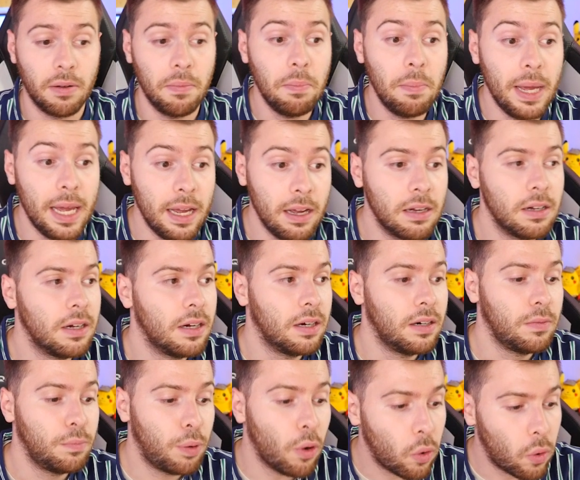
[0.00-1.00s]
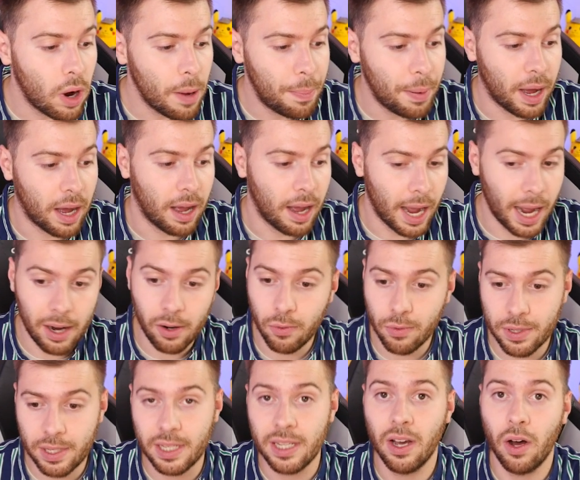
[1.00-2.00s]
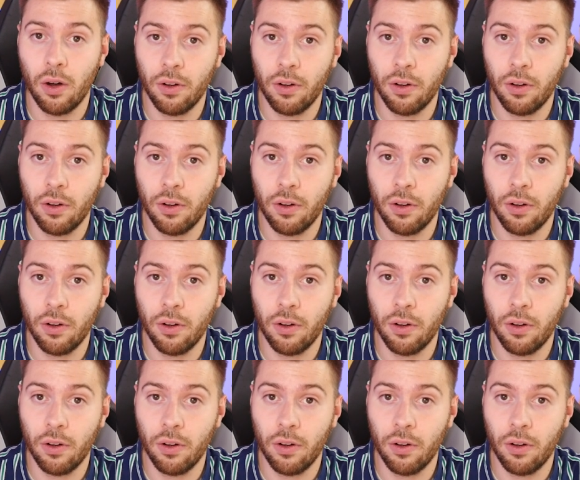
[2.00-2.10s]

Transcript: Mais pourquoi pas Allons-y.